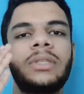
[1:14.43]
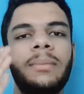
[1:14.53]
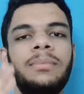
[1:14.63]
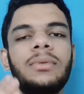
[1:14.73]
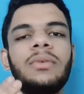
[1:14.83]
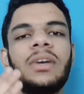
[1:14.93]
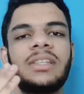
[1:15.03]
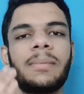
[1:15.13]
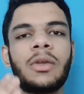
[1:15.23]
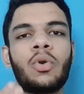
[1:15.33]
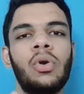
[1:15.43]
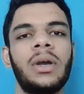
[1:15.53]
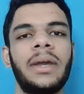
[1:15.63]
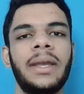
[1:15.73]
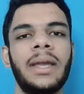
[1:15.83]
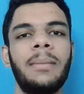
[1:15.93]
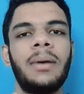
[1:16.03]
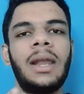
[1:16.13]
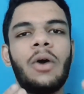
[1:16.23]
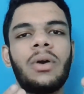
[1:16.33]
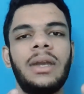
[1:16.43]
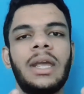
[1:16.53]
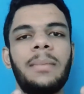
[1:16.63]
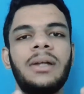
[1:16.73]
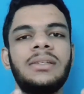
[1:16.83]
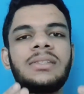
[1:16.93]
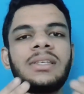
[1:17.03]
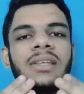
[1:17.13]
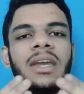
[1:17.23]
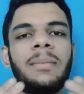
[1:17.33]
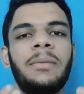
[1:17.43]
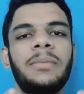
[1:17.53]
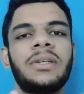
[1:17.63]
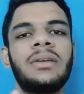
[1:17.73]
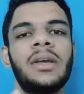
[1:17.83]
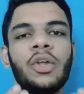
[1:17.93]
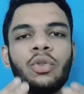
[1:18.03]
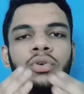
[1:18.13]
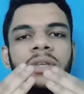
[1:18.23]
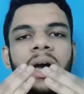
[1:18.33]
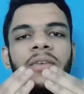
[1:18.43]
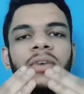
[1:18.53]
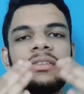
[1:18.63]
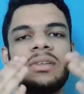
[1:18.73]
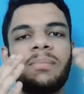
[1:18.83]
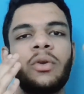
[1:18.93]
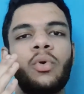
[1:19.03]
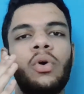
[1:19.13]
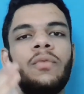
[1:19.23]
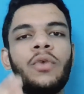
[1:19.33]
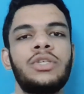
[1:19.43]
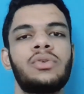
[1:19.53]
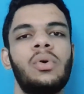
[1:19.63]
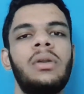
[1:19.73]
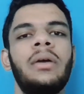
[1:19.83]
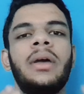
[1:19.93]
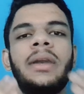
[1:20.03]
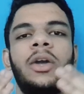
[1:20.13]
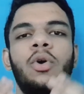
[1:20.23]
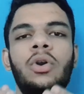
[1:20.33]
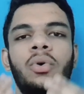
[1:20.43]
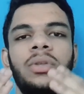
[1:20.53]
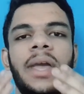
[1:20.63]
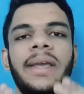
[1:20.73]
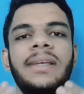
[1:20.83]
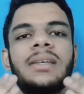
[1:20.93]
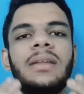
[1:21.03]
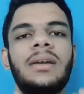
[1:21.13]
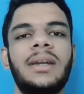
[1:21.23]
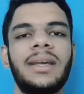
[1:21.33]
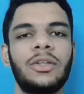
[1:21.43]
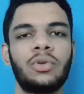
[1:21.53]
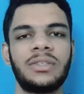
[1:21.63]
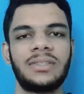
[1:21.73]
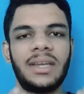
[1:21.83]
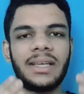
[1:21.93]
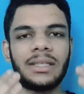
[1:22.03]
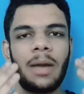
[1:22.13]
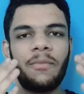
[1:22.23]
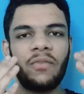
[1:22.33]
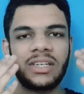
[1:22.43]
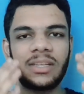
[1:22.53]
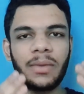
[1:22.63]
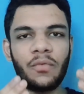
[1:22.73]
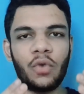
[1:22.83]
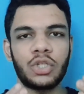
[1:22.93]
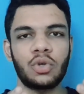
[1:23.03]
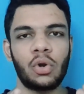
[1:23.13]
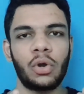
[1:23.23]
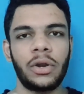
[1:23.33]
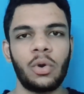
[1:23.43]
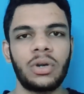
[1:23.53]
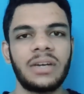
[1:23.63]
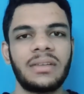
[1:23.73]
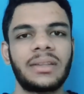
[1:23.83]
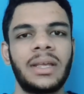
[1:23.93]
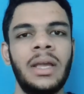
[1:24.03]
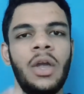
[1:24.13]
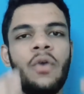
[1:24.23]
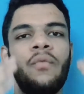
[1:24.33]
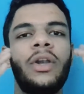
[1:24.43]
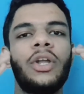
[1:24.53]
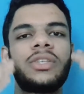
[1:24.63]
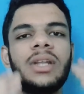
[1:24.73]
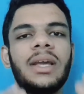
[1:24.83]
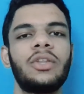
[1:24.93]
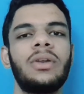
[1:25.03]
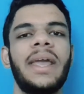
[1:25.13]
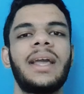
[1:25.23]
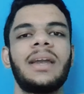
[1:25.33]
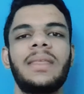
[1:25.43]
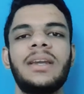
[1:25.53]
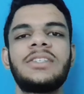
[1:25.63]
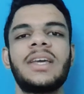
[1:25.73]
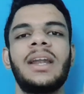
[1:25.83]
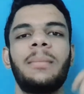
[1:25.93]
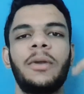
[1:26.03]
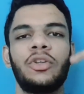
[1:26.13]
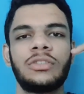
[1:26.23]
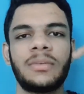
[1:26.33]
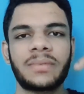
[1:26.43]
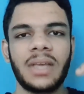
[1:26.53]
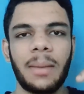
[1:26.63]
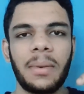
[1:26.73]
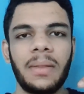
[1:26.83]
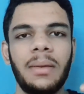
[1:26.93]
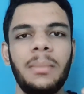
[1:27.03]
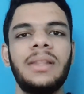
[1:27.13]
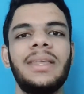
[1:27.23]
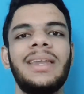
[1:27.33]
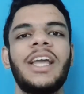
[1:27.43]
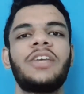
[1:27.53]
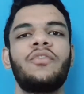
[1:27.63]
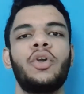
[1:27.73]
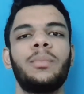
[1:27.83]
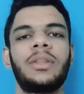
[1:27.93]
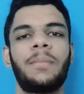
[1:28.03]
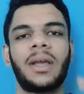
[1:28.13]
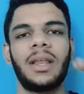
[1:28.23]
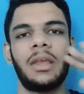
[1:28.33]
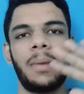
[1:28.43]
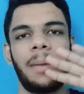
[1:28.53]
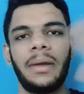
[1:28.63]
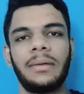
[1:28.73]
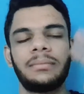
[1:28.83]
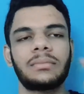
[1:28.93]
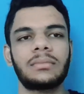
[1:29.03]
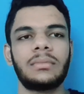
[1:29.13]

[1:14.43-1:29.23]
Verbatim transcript: जब व्हाट्सअप की कॉल करेंगे आप अलाउ करने के बाद इसकी सारी परमिशन तो सारी व्हाट्सअप की कॉल वॉइस कॉल रिकॉर्ड हो जाएंगी इसके अंदर ठीक है ना तो इस तरीके से आप व्हाट्सअप की वॉइस कॉल को रिकॉर्ड कर सकते हैं सकते हैं वीडियो अच्छी लगी तो लाइक कर देना चैनल पर सब्सक्राइब तो कर देना मिलते हैं नेक्स्ट वीडियो में तब तक के लिए बाय बाय